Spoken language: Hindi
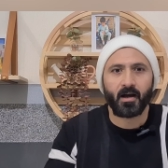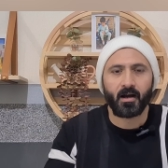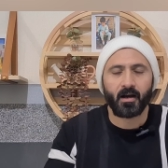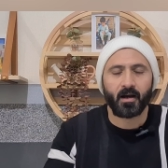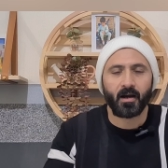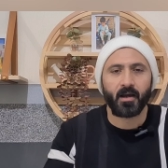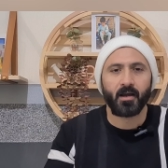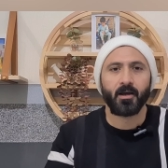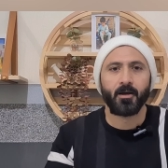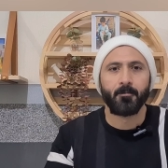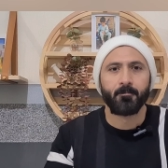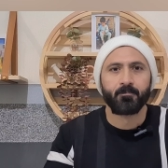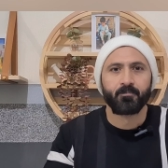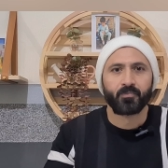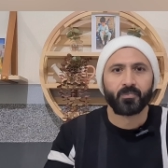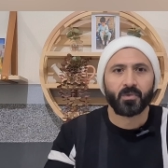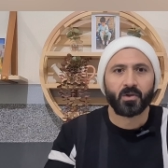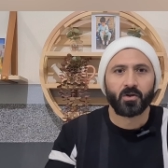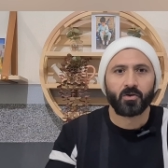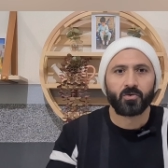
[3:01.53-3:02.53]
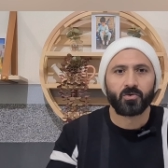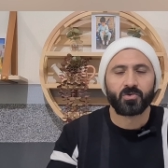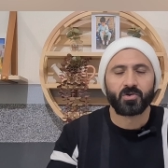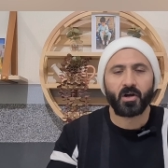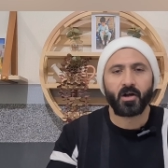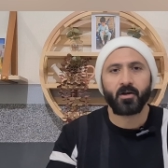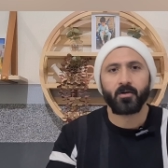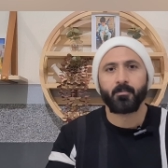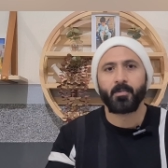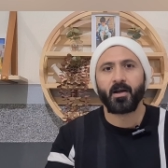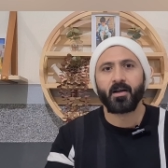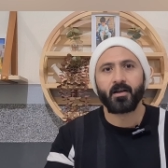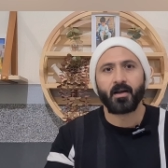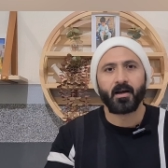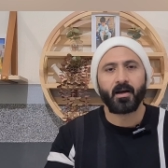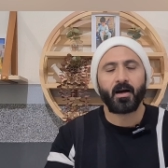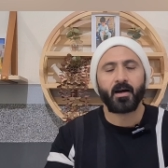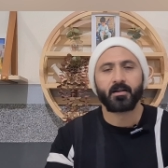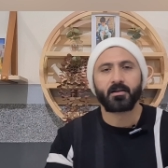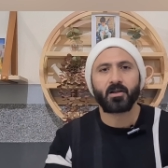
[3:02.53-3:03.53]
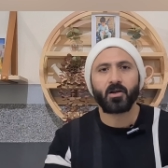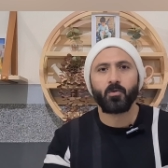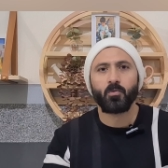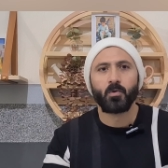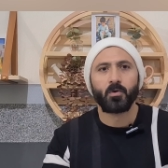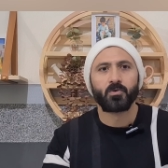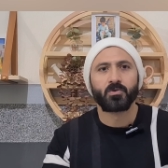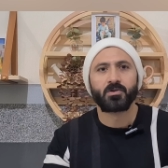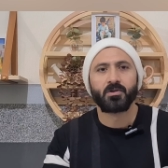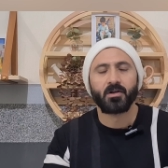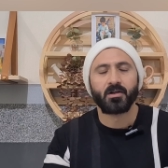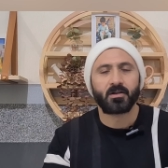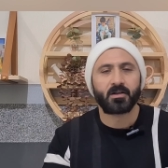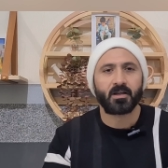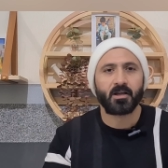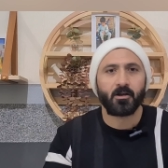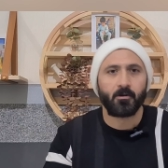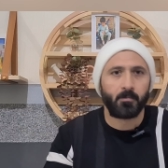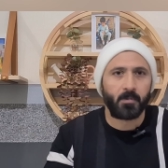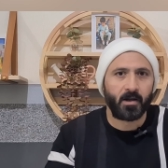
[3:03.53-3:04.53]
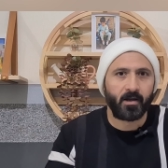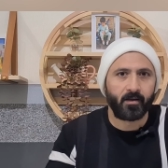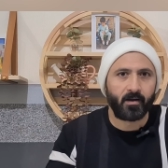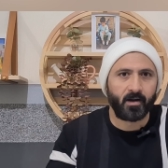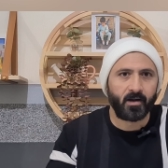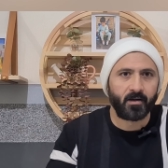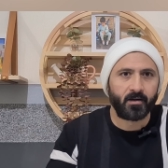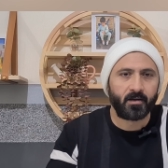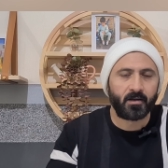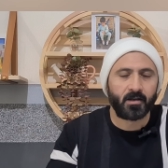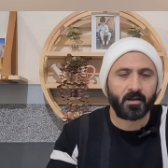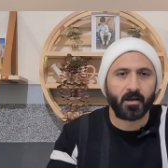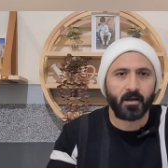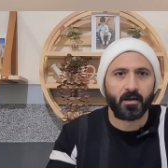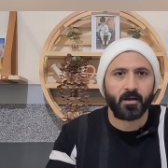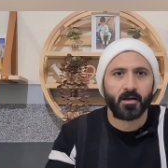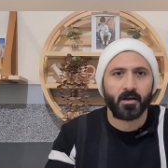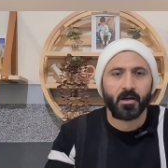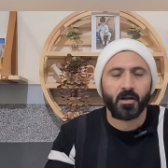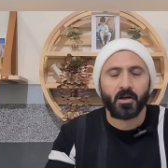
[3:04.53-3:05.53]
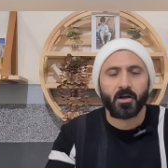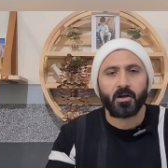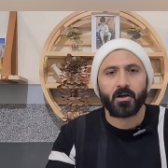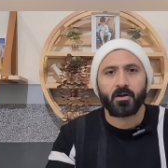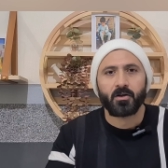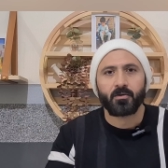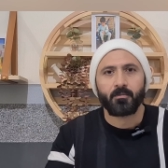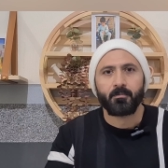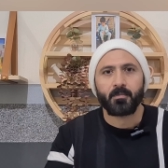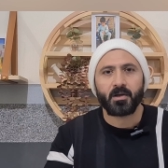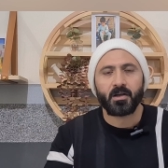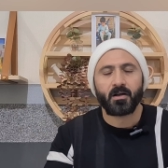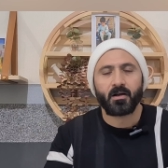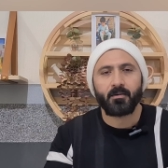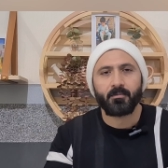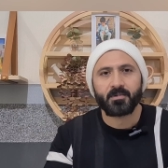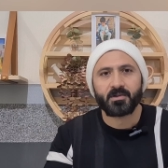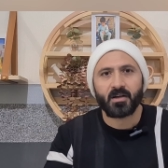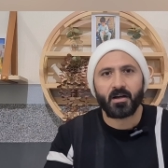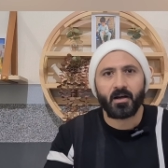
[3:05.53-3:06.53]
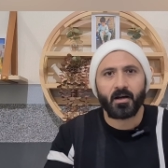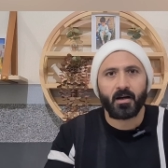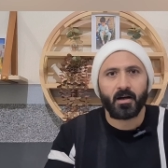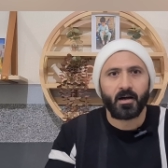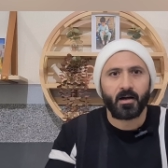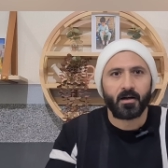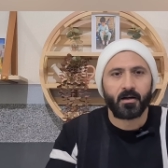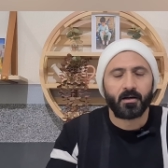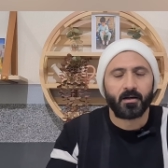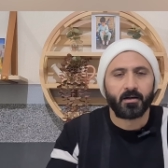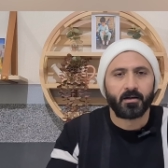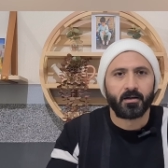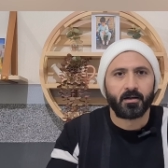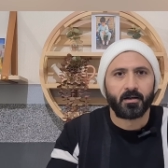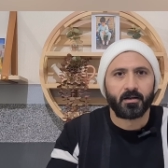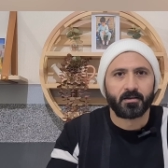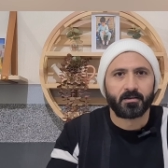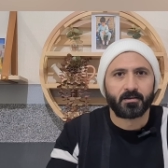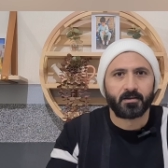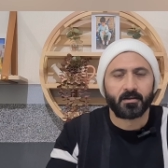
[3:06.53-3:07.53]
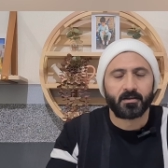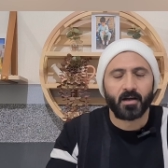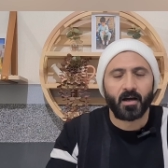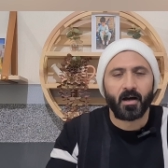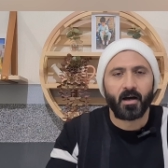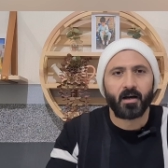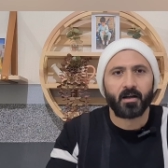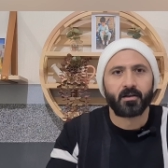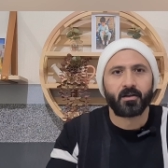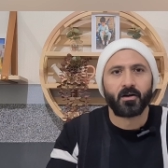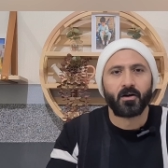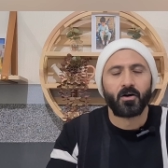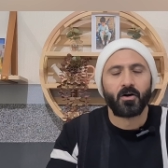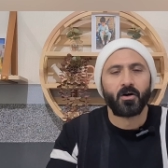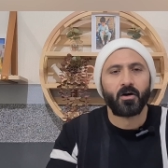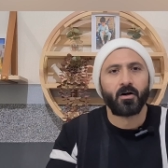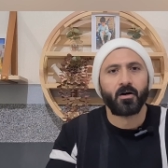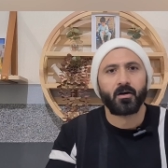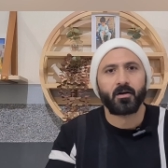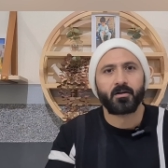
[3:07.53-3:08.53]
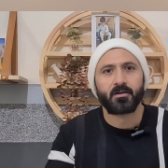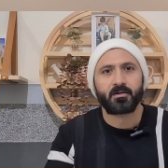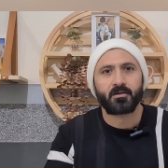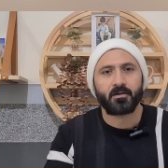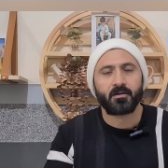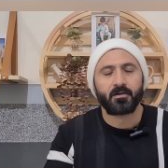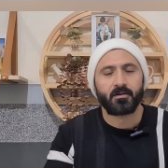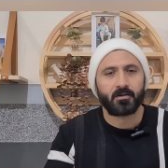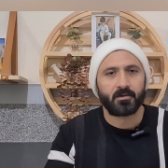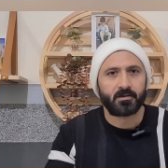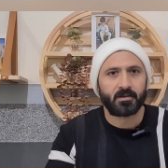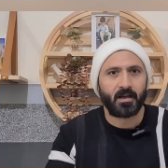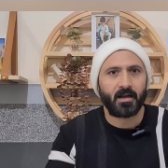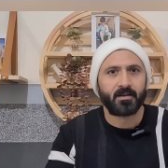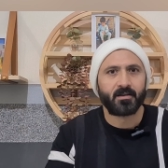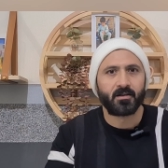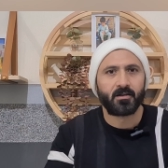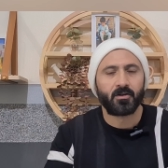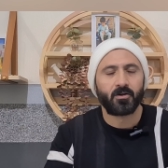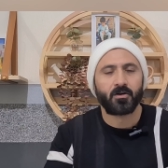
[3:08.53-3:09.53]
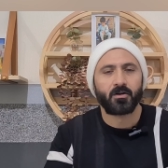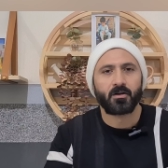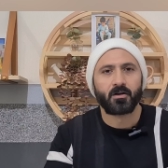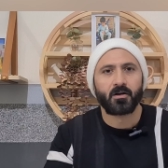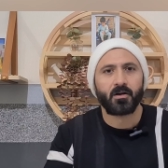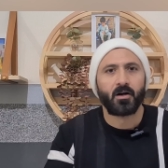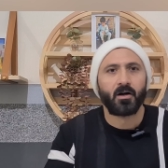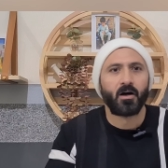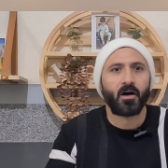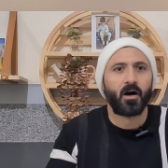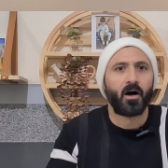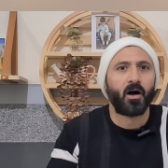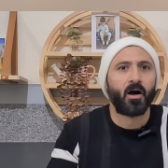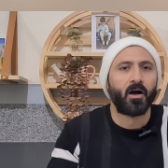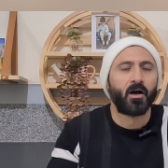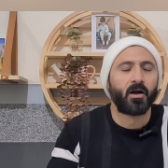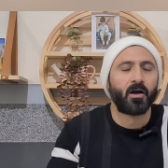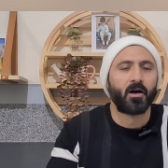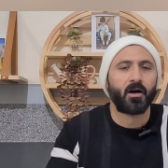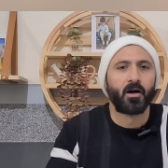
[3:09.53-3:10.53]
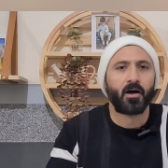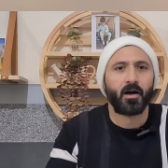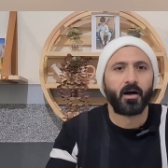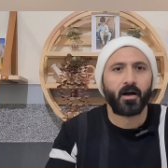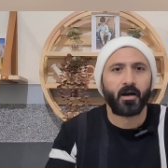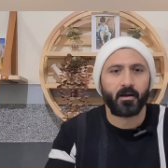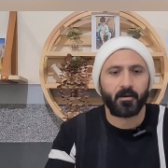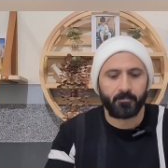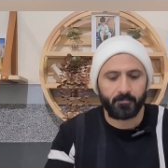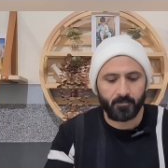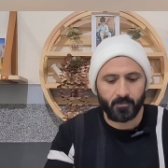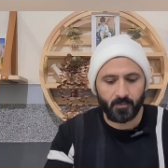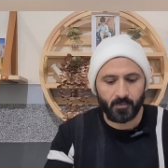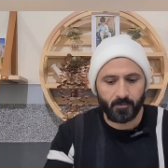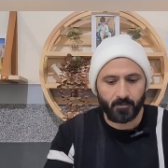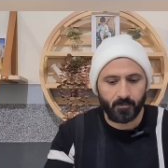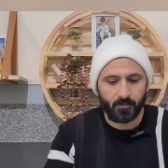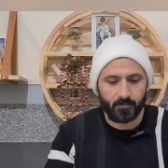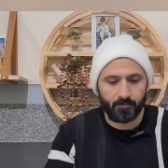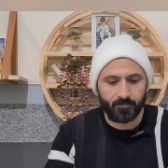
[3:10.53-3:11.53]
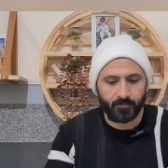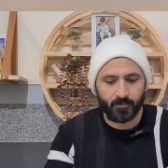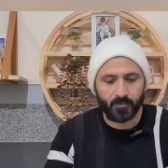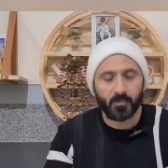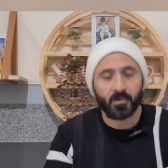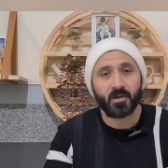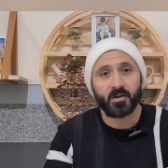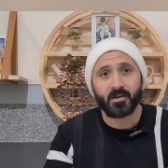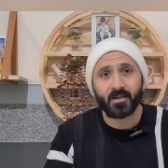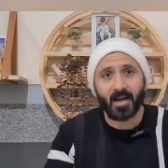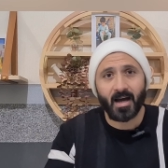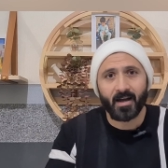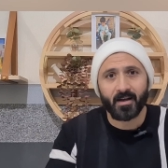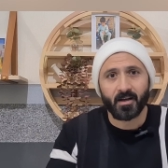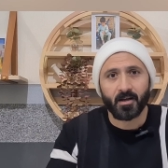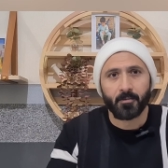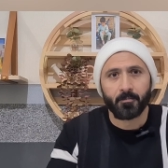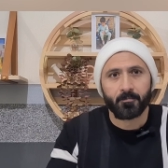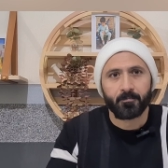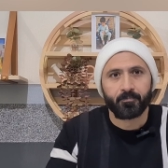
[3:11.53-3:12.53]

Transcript: आ गए हैं तो शाहिद भाई आते हुए उसने तीन प्लेयर ऐड किए मीर हमज़ा सजाद और साजिद और आ, दानी